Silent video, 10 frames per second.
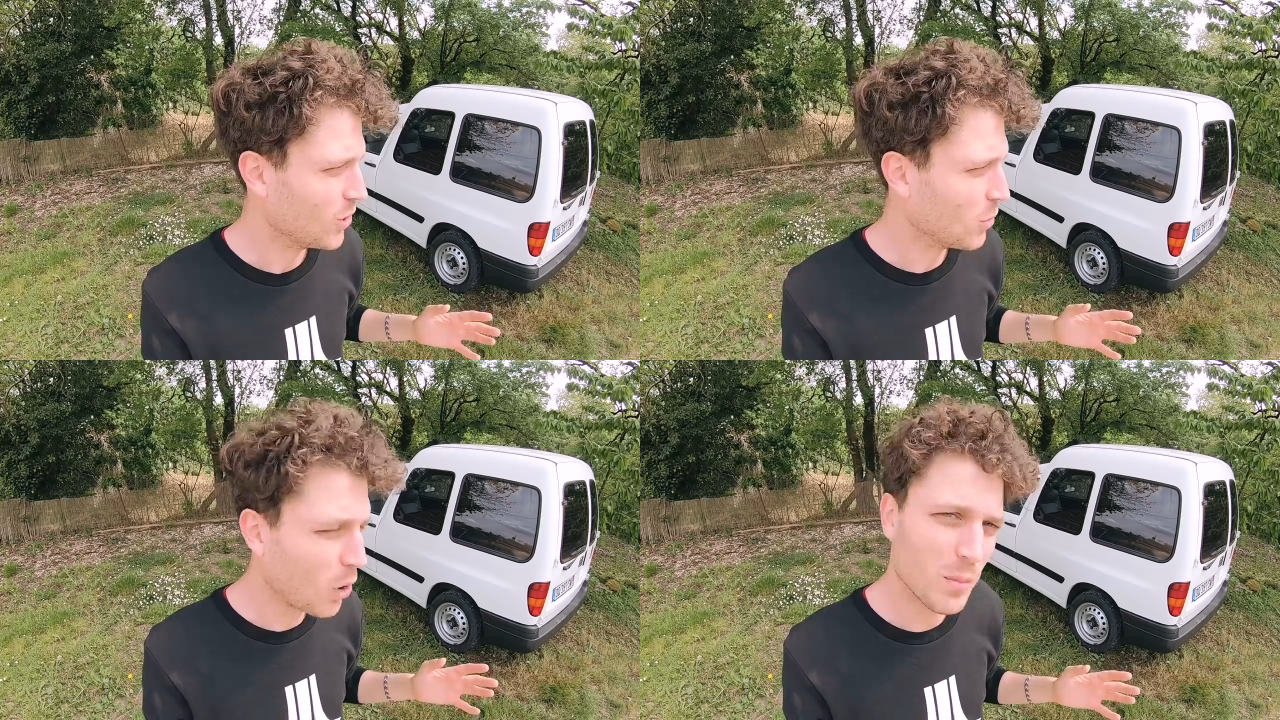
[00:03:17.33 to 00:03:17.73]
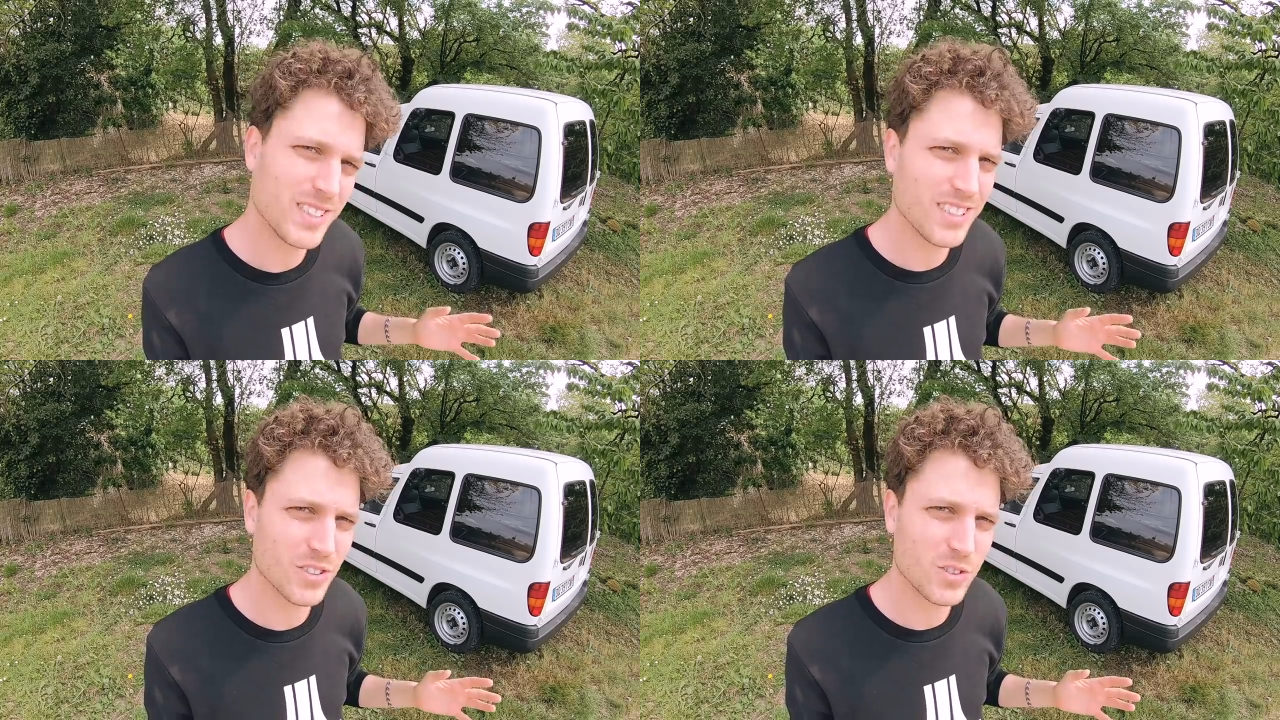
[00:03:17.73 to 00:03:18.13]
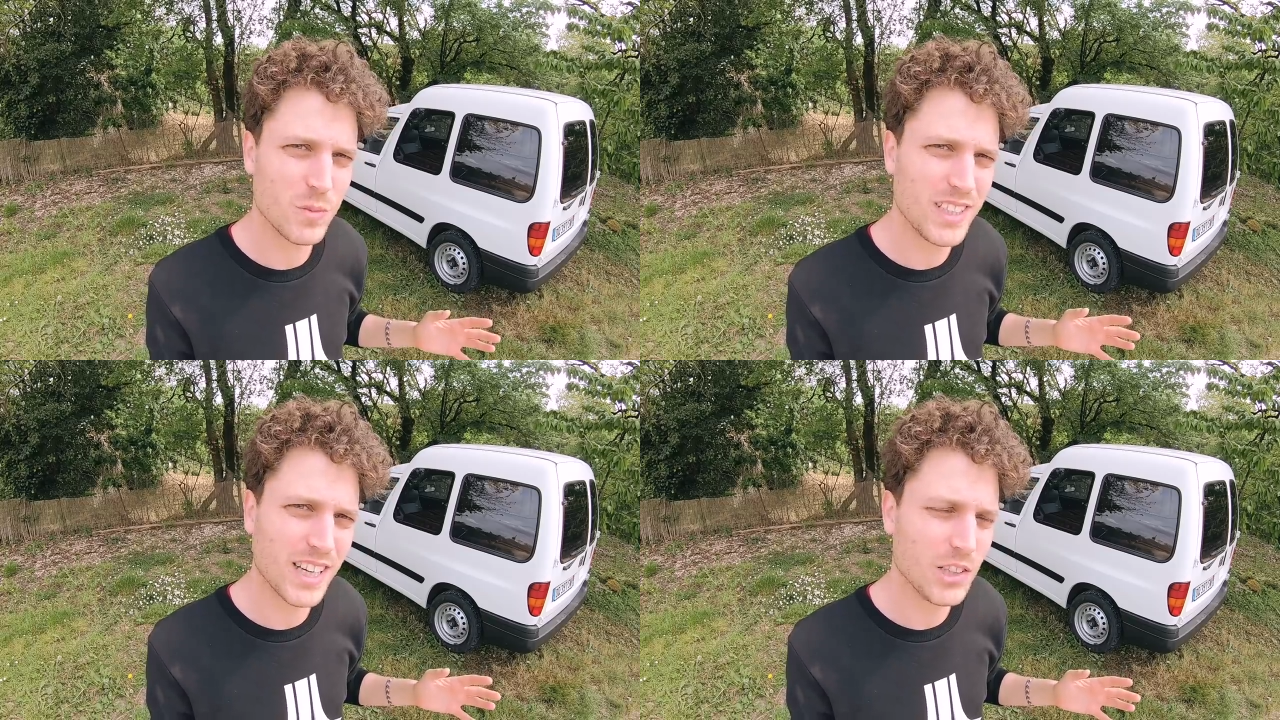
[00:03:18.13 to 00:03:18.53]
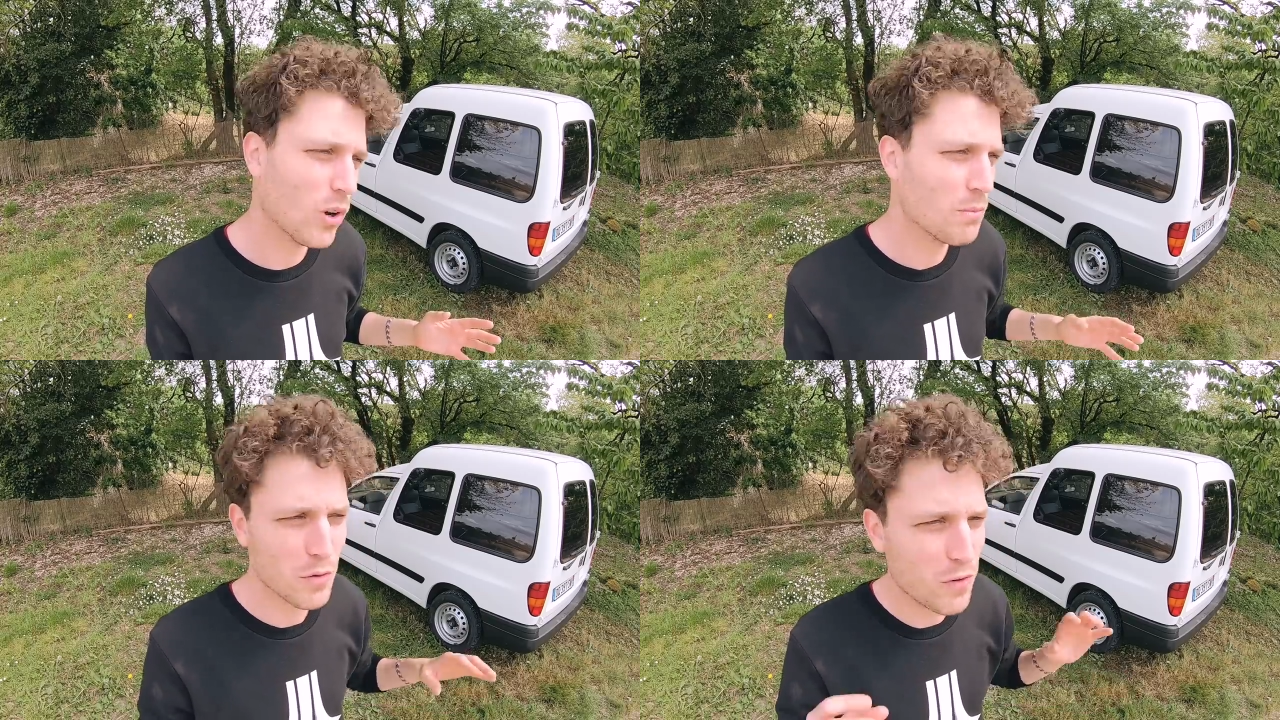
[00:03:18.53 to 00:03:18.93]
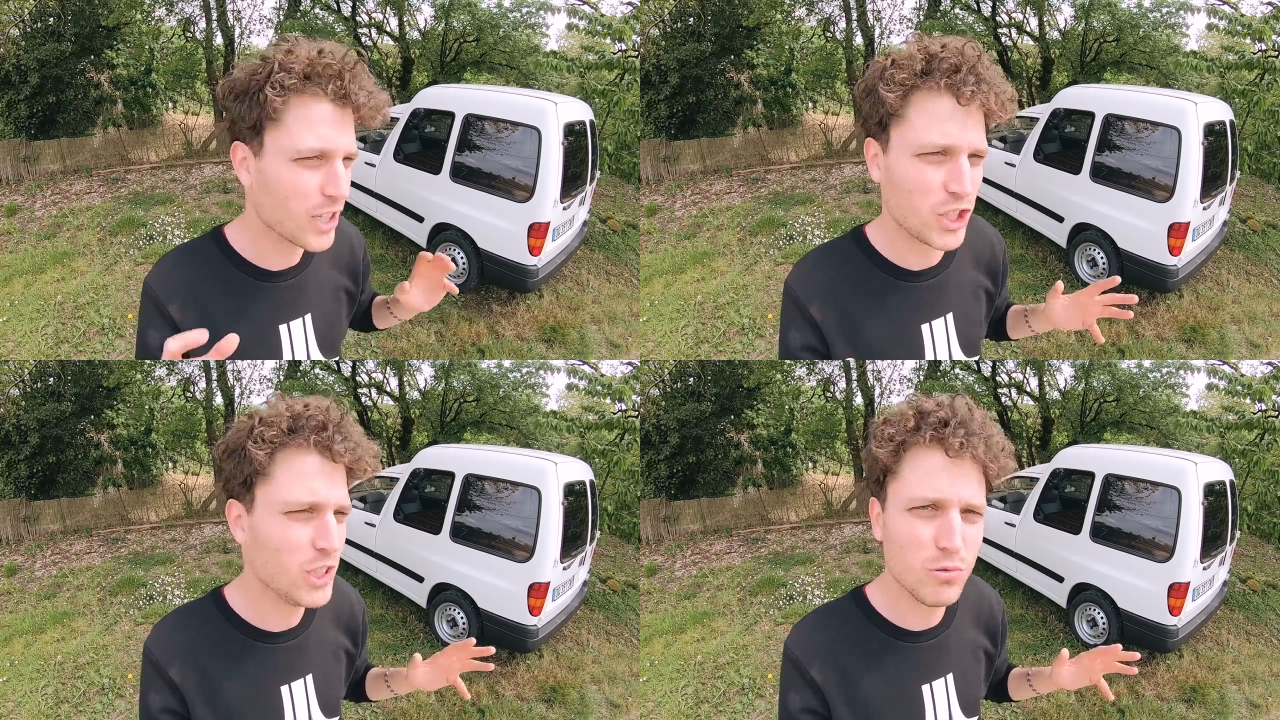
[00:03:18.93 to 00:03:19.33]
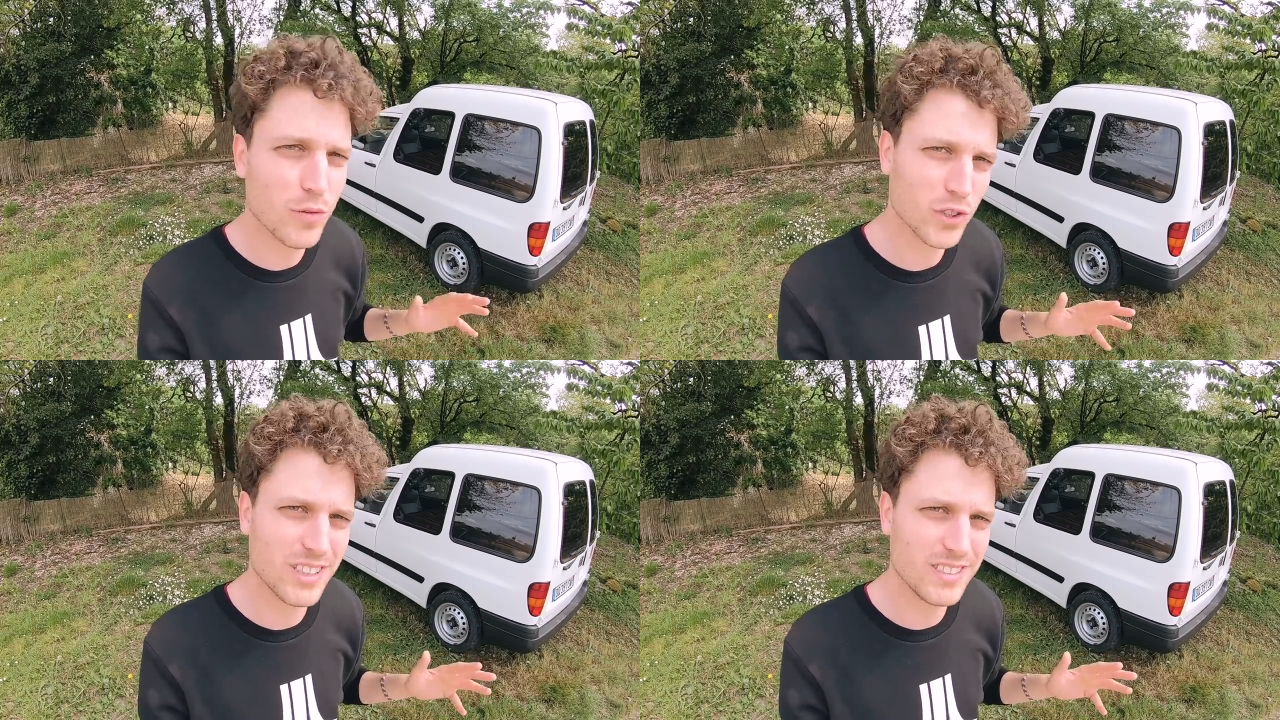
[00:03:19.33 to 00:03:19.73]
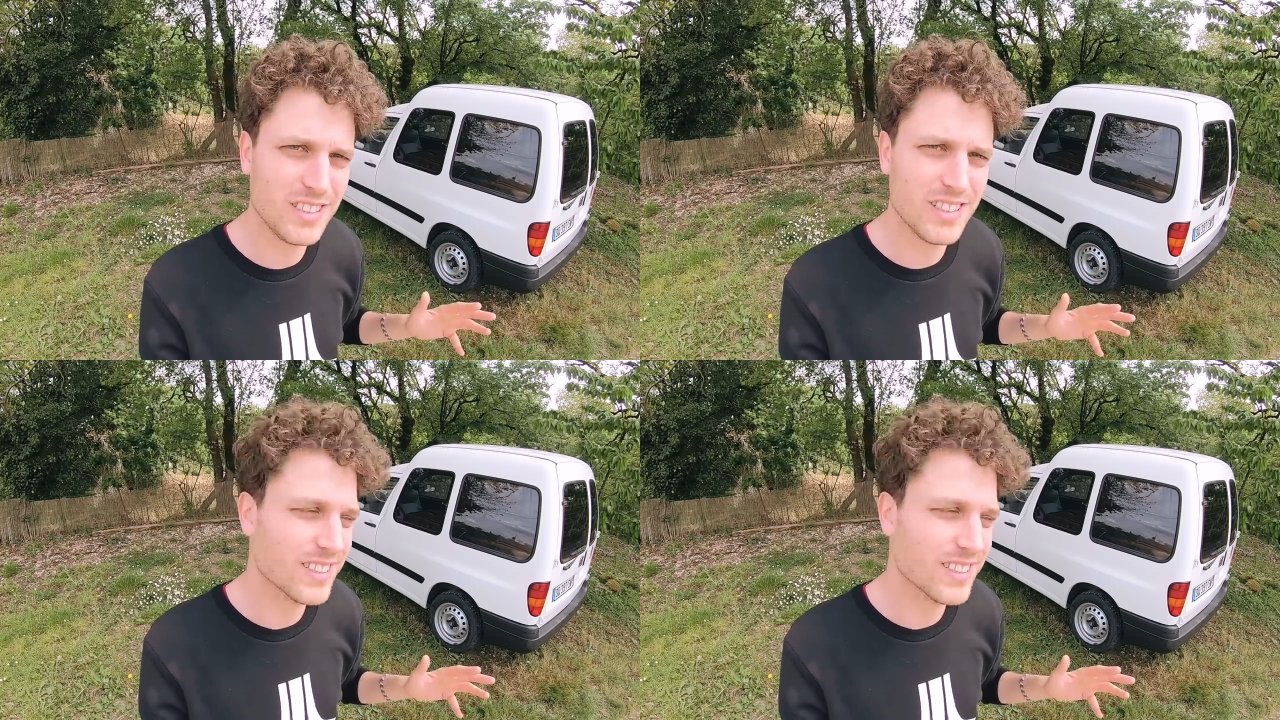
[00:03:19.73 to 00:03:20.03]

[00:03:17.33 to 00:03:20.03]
Le problème c'est que si tu mets des rideaux un peu flashy ou de fantaisie,